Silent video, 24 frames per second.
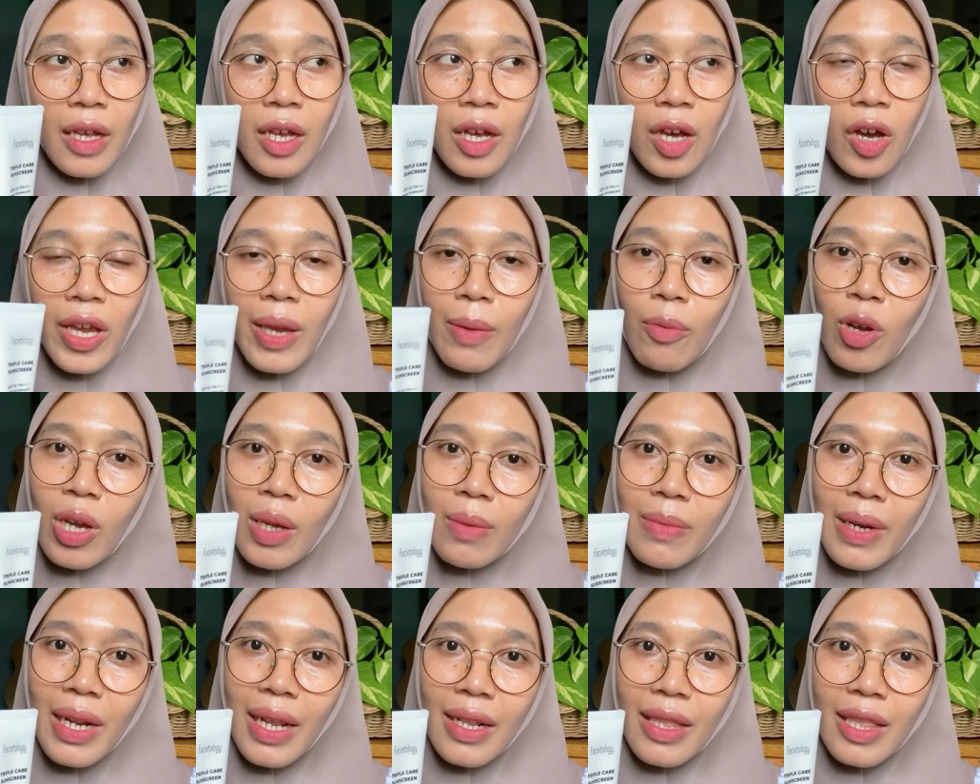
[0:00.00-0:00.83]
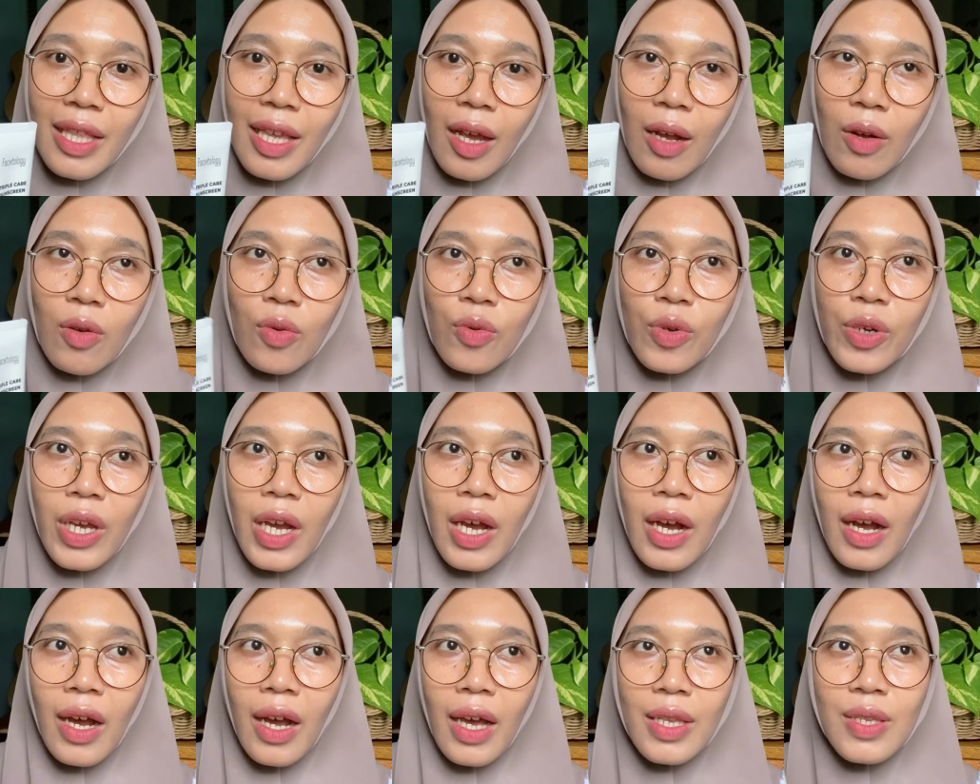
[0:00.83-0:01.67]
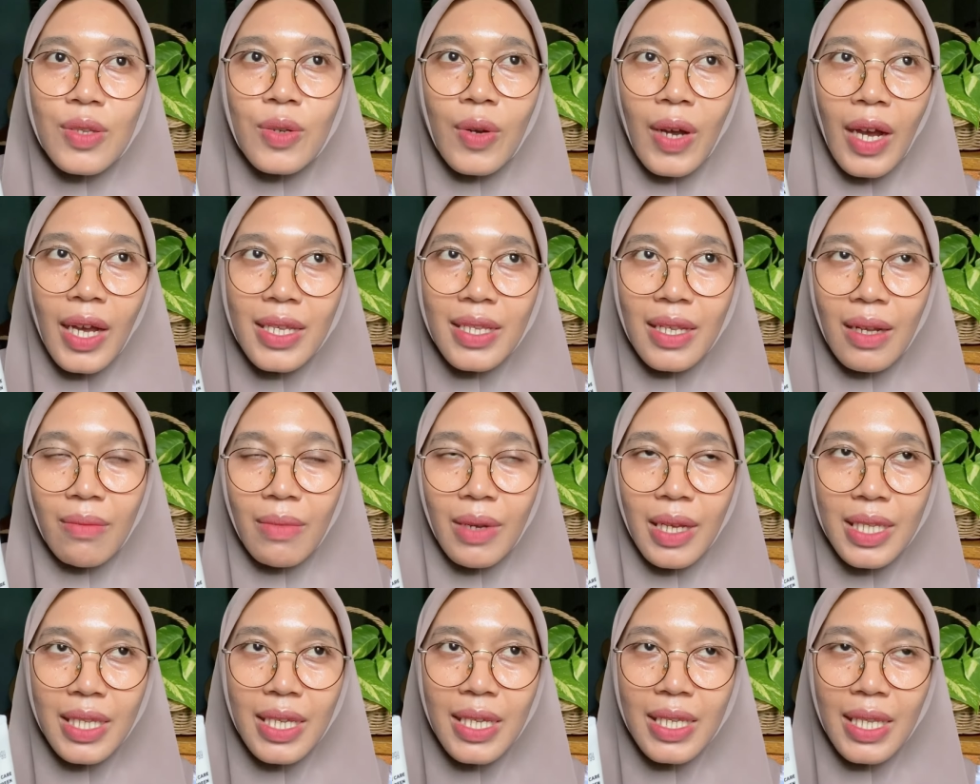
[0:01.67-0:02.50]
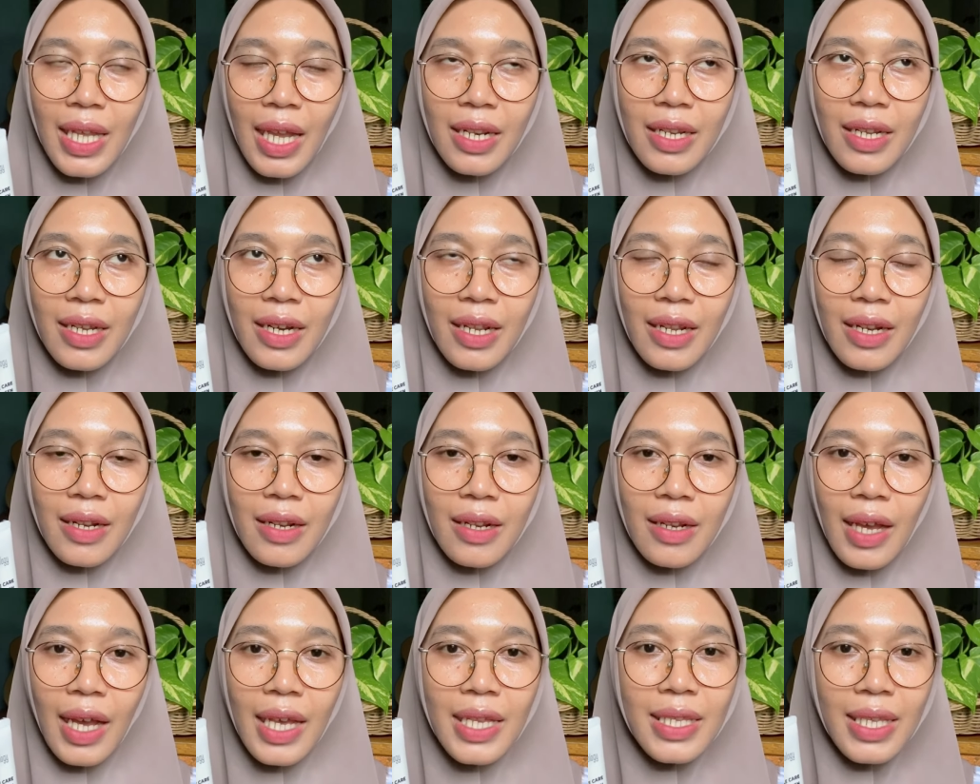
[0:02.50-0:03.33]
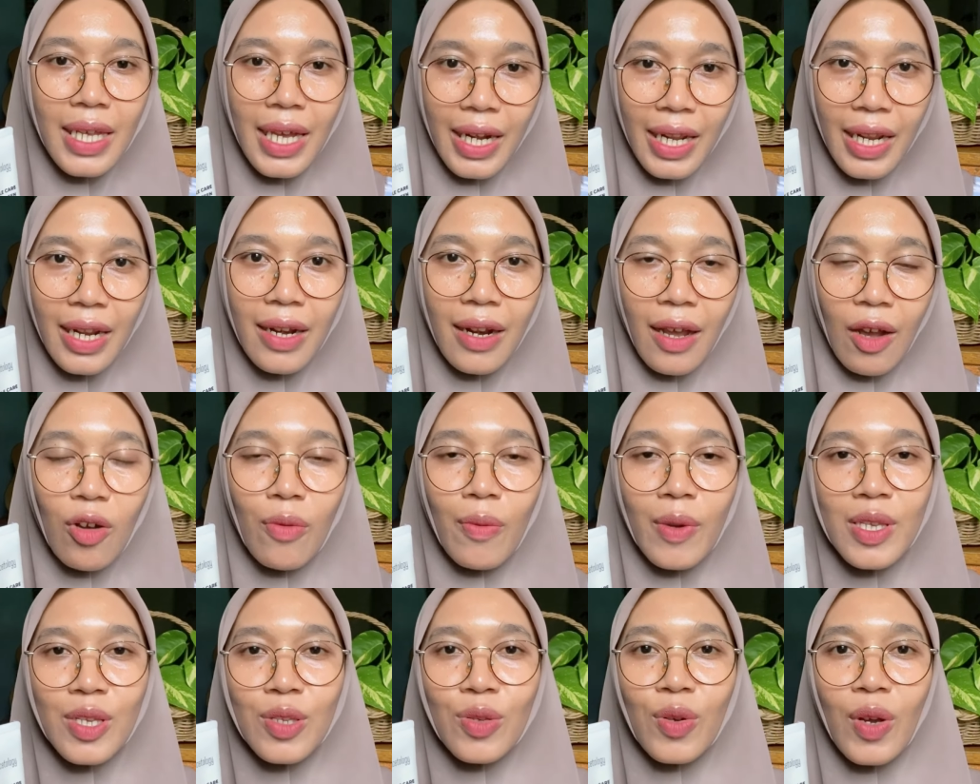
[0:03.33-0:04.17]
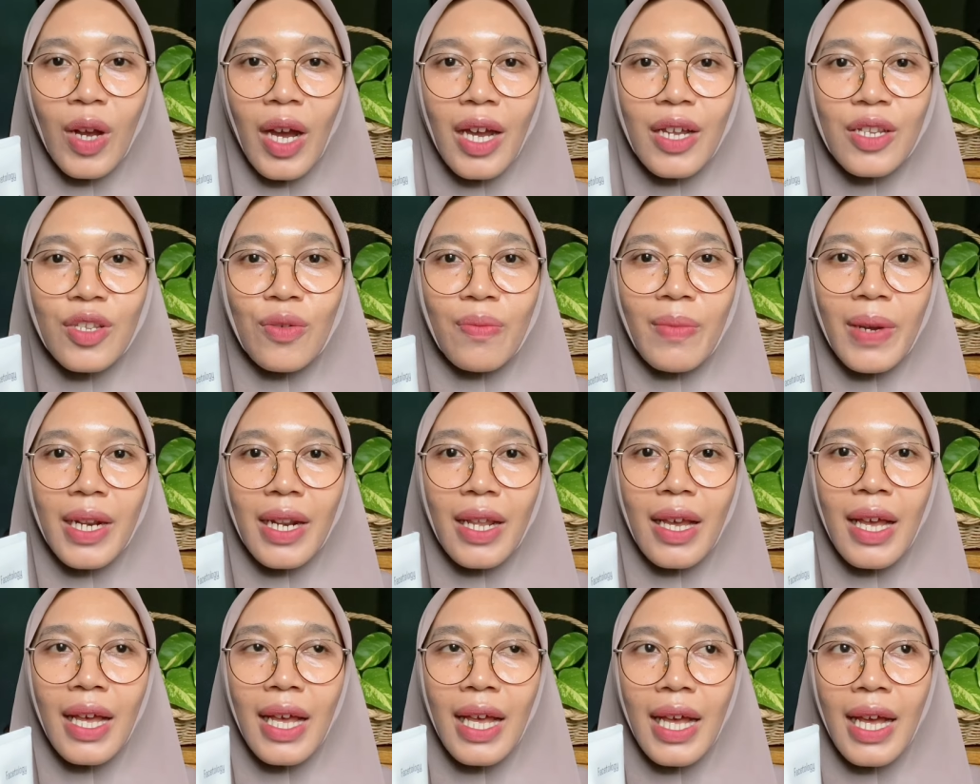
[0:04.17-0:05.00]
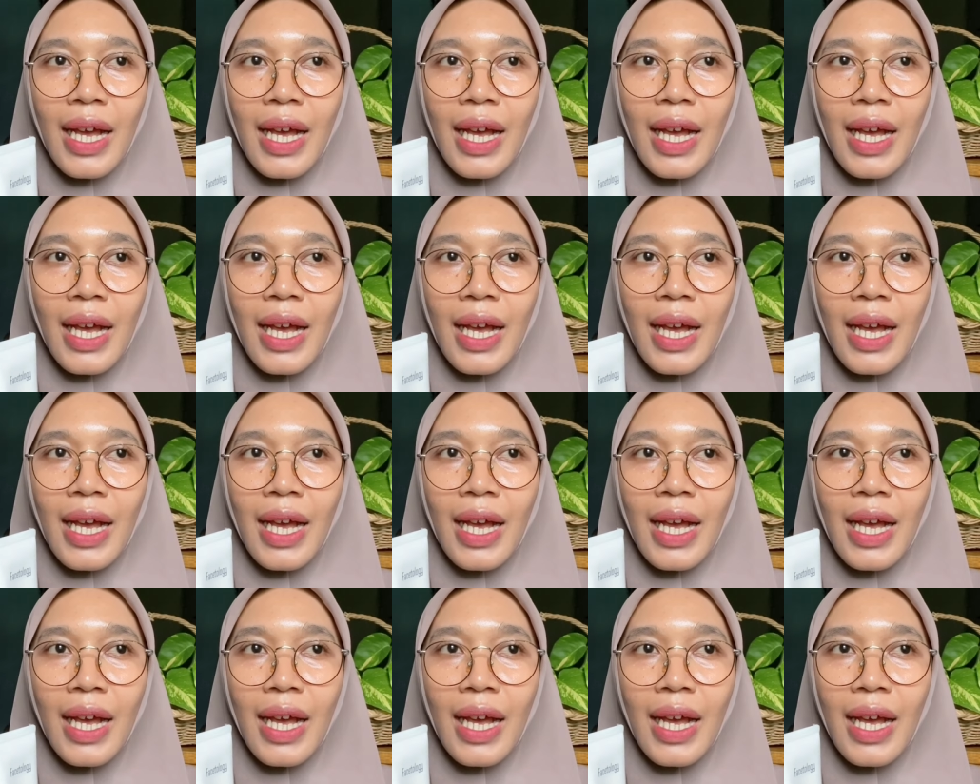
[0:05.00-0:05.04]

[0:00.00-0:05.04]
Oh ya bukan berarti aku udah nggak suka sama si sunscreen Azarin Aku masih suka cuman